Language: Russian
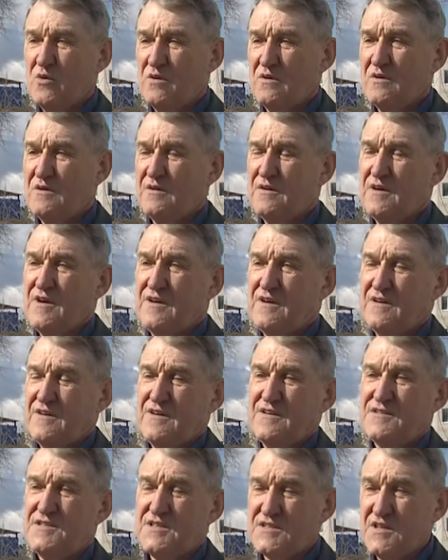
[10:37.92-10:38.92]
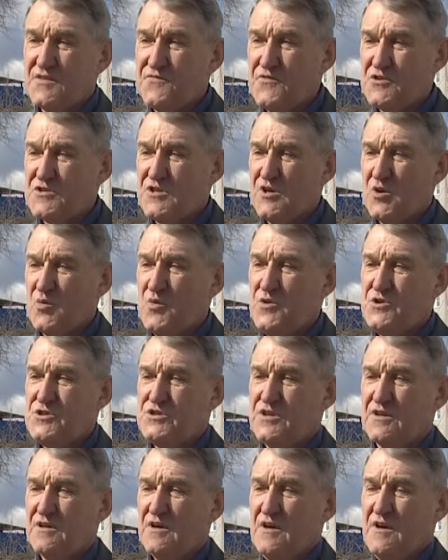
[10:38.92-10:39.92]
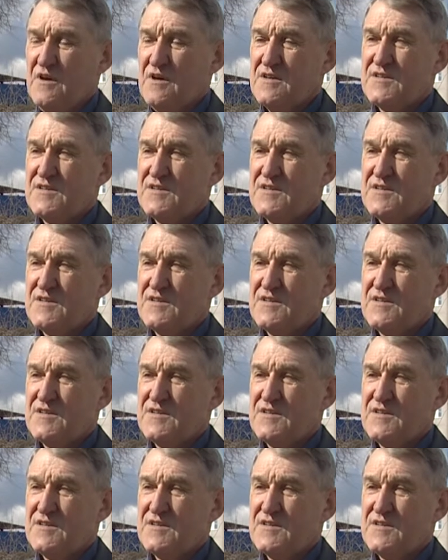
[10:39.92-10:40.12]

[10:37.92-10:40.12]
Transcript: э, дезинфицирующих